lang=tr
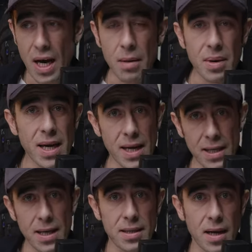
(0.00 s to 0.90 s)
Ama
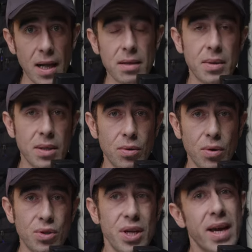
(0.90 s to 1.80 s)
ehliyeti almadan
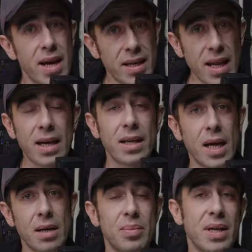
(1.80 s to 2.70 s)
önce ne
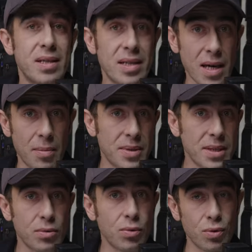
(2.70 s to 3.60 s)
kadar pratik
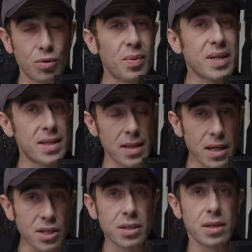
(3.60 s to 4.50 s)
yaptığını unutma.
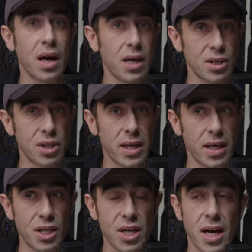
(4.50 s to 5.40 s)
Silah için de aynı şey
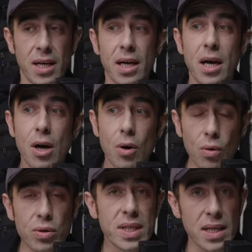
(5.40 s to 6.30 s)
geçerli.
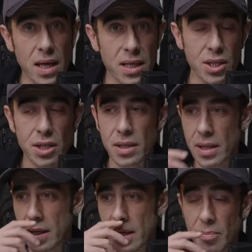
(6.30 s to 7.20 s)
O silah
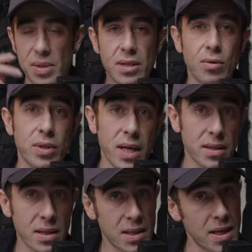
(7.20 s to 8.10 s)
için e,
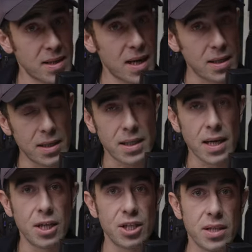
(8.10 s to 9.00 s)
psikoteknik yeterlilik
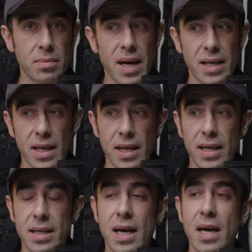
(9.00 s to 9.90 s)
geliştirmen
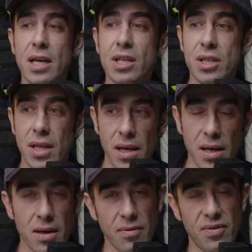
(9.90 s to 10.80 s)
gerek.
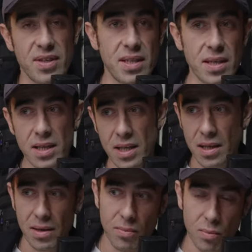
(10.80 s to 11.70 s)
İşte
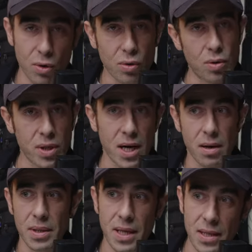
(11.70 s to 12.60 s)
fiziki, motor
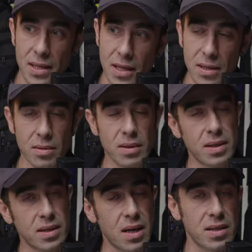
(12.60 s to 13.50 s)
kabiliyetlerin
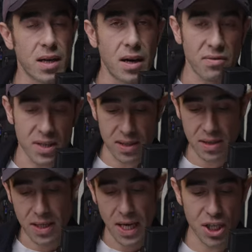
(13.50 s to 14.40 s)
kas
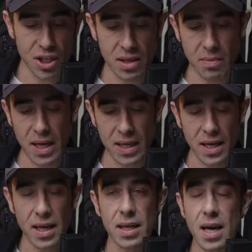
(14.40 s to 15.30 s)
hafızasını geliştirmen
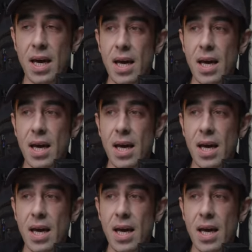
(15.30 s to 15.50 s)
gerek.